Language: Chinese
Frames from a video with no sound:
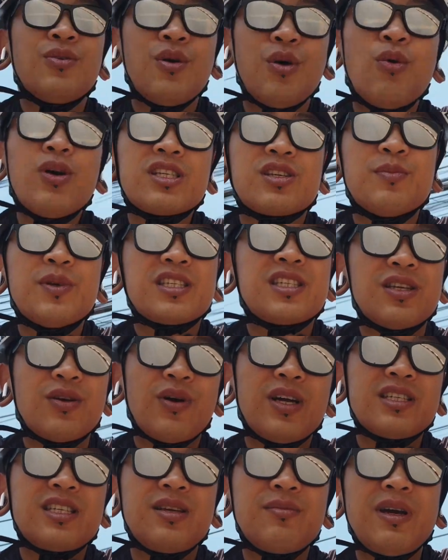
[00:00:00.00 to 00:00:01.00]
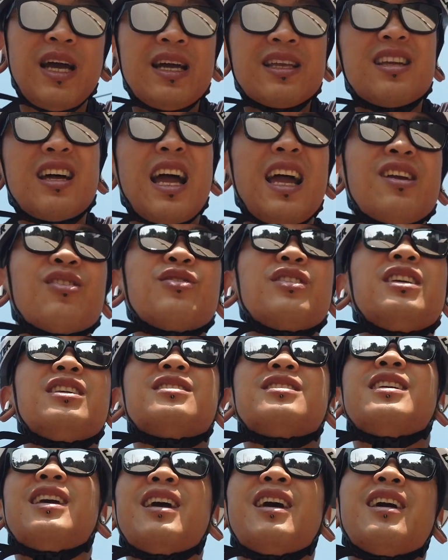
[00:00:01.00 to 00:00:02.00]
我为什么喜欢清迈的？还有一
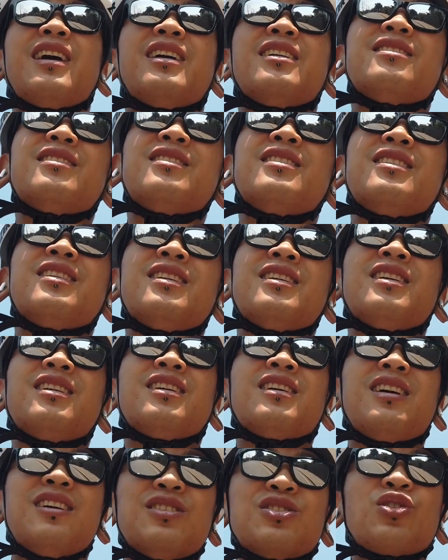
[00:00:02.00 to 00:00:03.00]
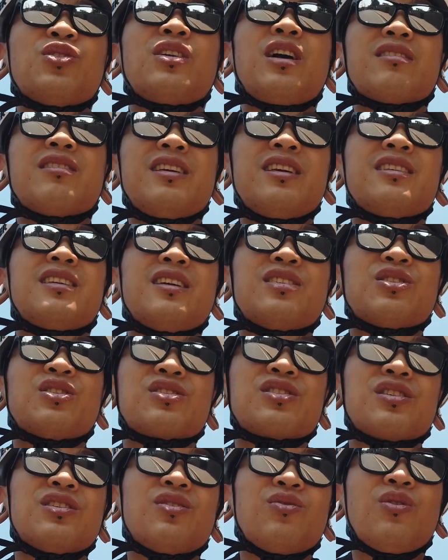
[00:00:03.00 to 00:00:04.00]
点很重要的一点就
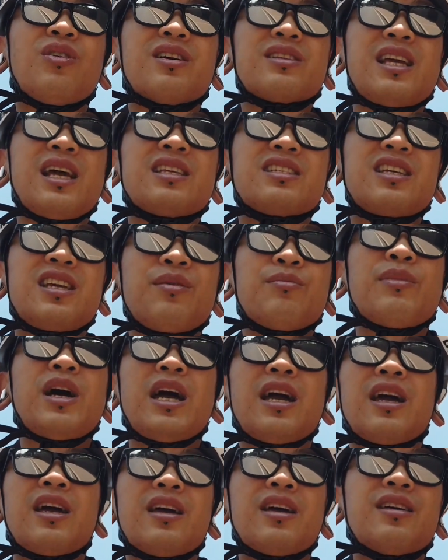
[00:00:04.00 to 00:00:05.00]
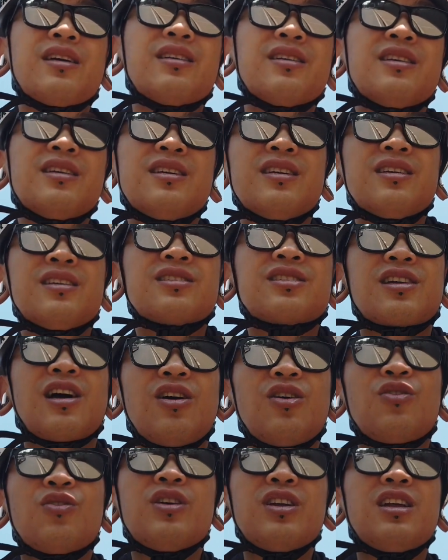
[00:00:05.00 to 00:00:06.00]
是我在清迈
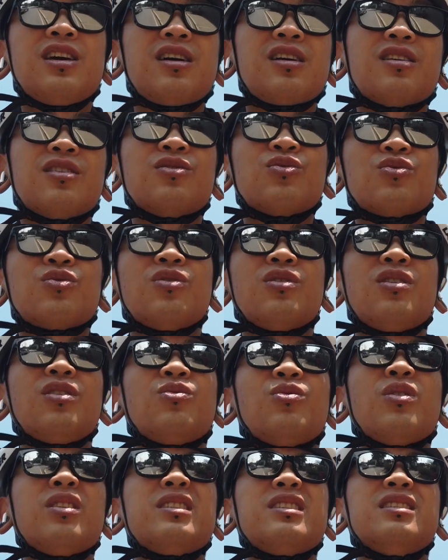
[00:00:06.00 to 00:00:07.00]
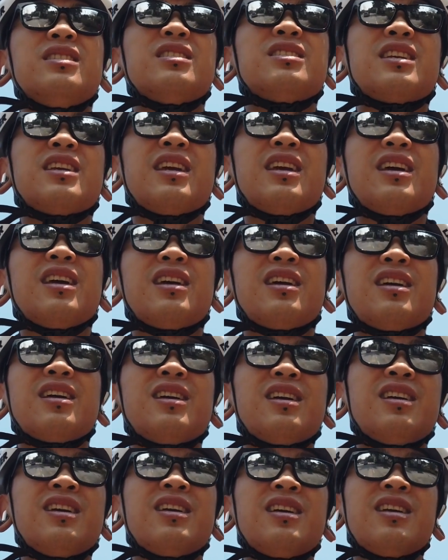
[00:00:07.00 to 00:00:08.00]
找回了很多我以前
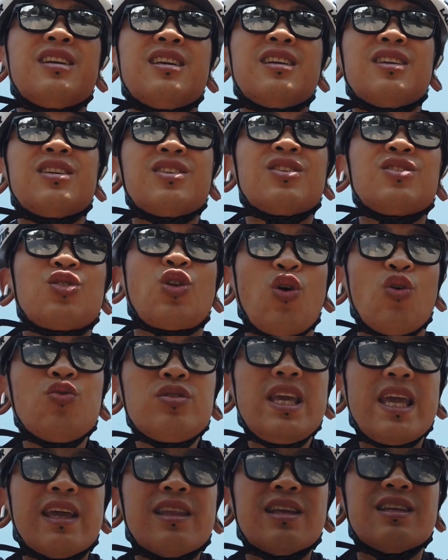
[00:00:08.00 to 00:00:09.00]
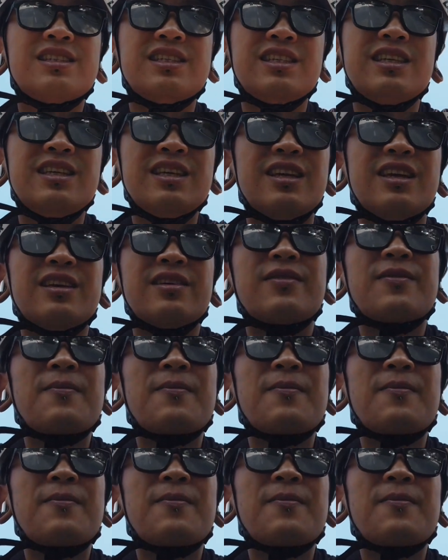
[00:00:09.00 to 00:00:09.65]
童年的记忆。